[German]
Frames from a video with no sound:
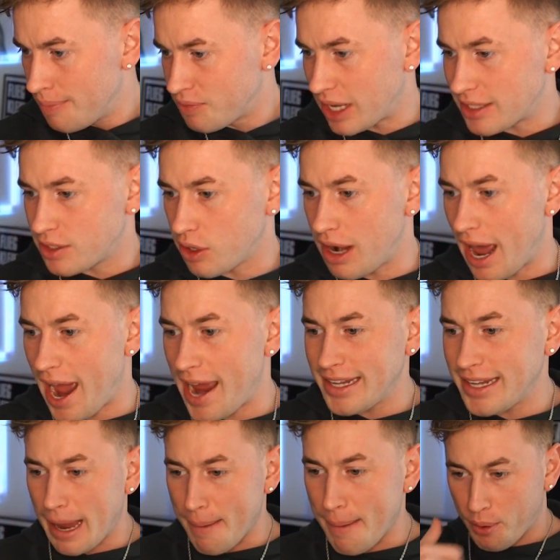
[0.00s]
Das soll
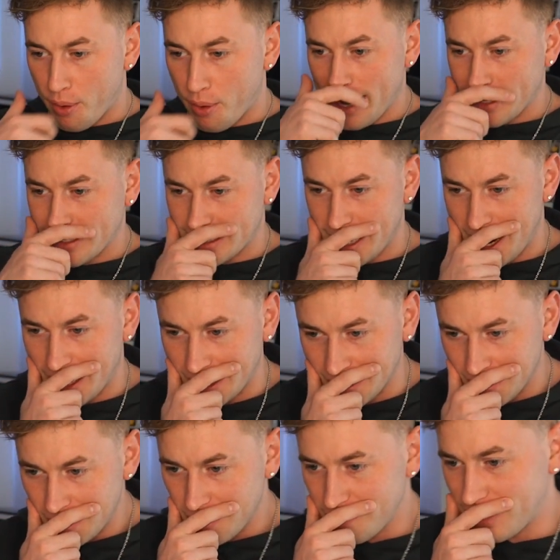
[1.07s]
eigentlich ein Prank
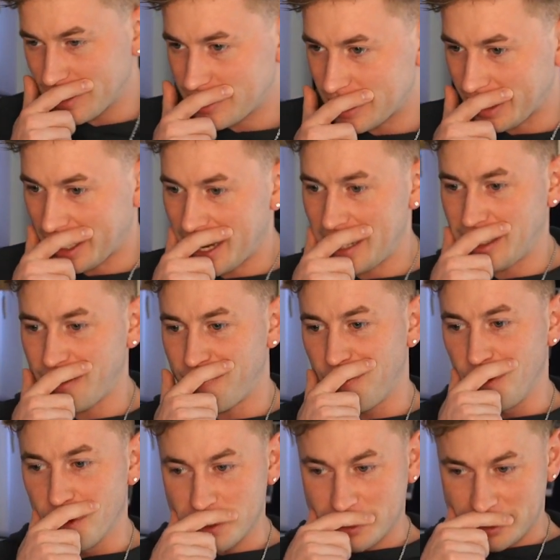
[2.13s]
sein, was relativ
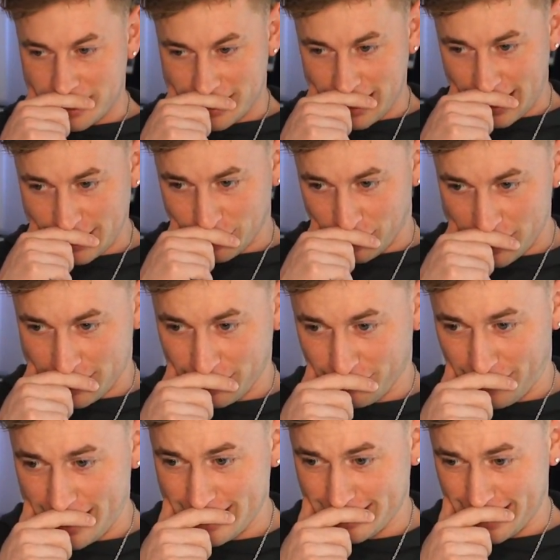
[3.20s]
lustig sein sollte,
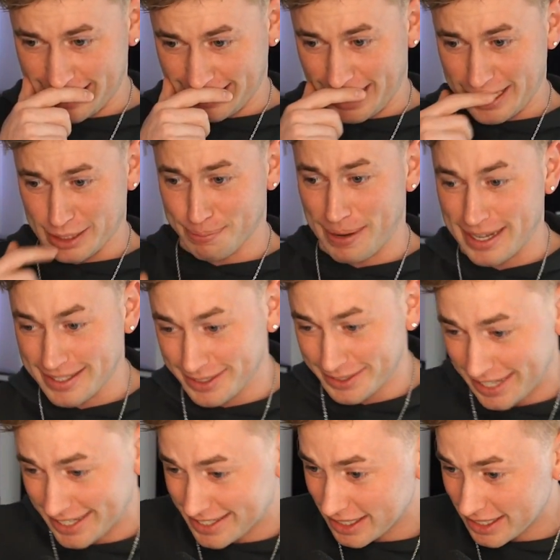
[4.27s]
weil es halt ganz passt. Und
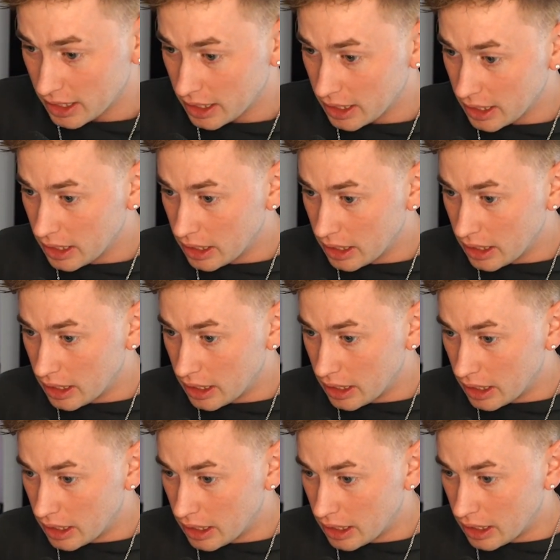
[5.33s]
jetzt...
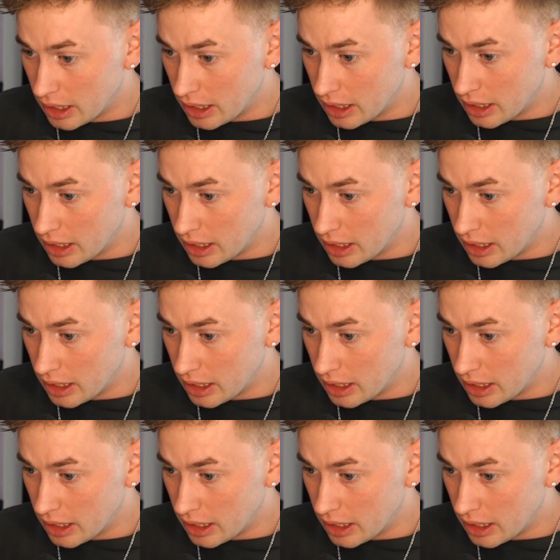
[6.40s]
Scheiße.